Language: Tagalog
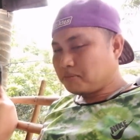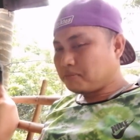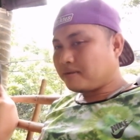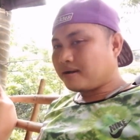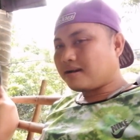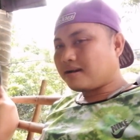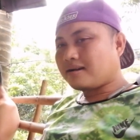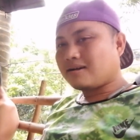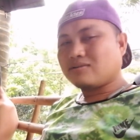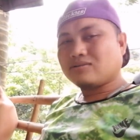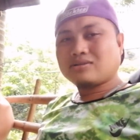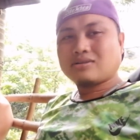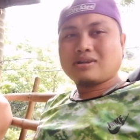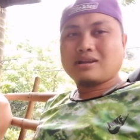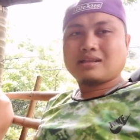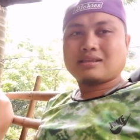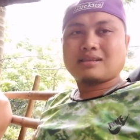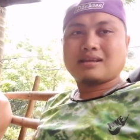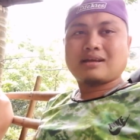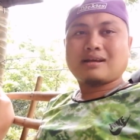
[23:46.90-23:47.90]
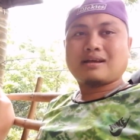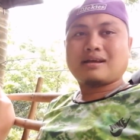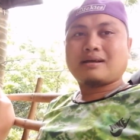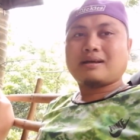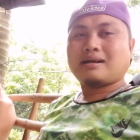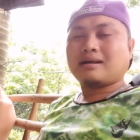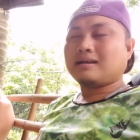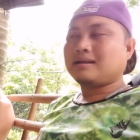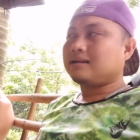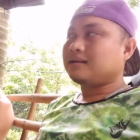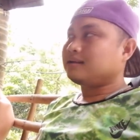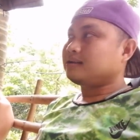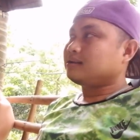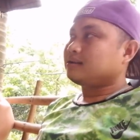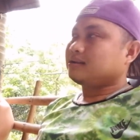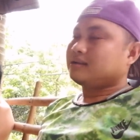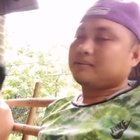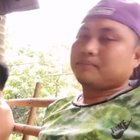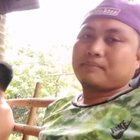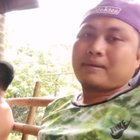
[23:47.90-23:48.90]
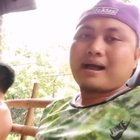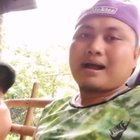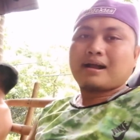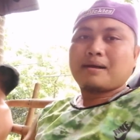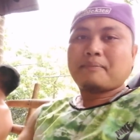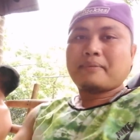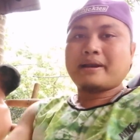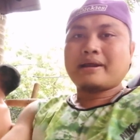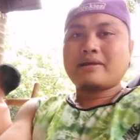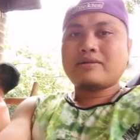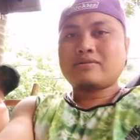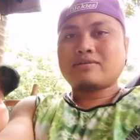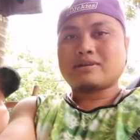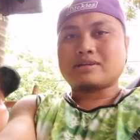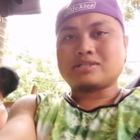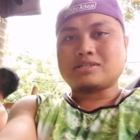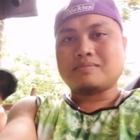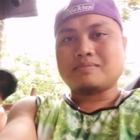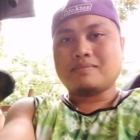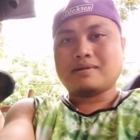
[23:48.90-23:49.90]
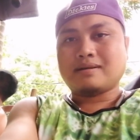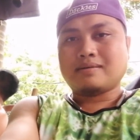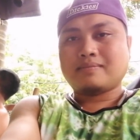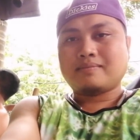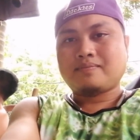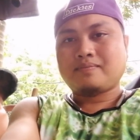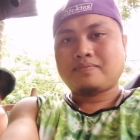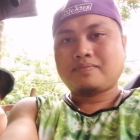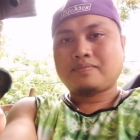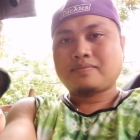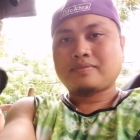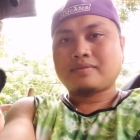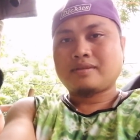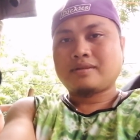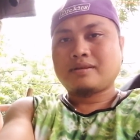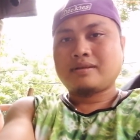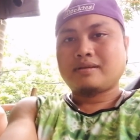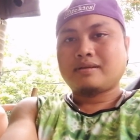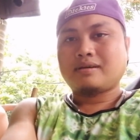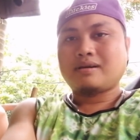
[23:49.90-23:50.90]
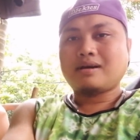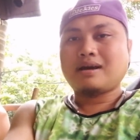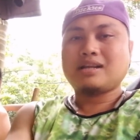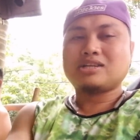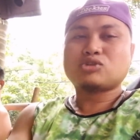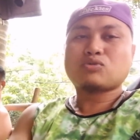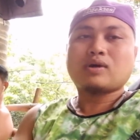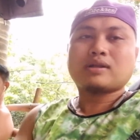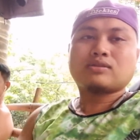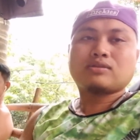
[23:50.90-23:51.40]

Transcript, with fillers: so yung mga kautol at uh, maaga pa na ano ba? Oh, alas